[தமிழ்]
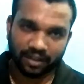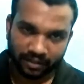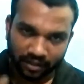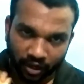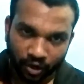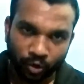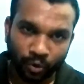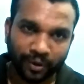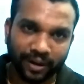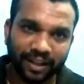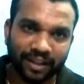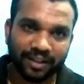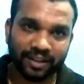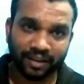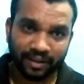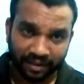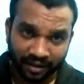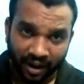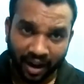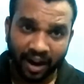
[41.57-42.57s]
தன்னுடையது
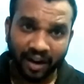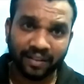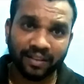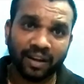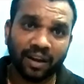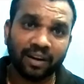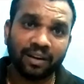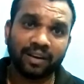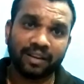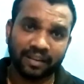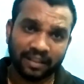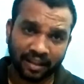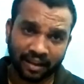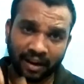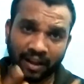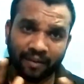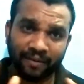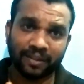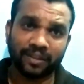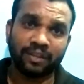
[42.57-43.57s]
நான் தான்
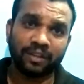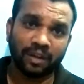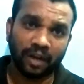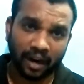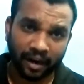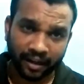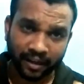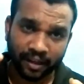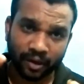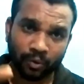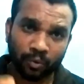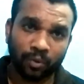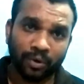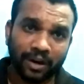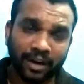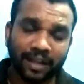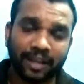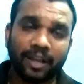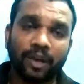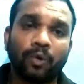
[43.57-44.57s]
இதெல்லாம் வந்துட்டு அடக்கிய
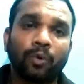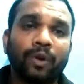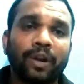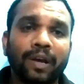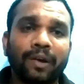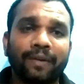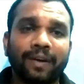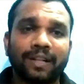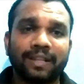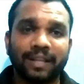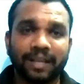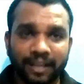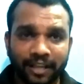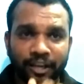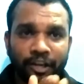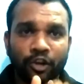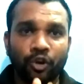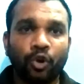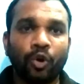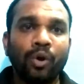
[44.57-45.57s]
உள்ளடக்கிய ஒரே வார்த்தை
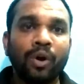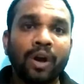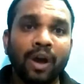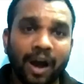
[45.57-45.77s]
ஈகோ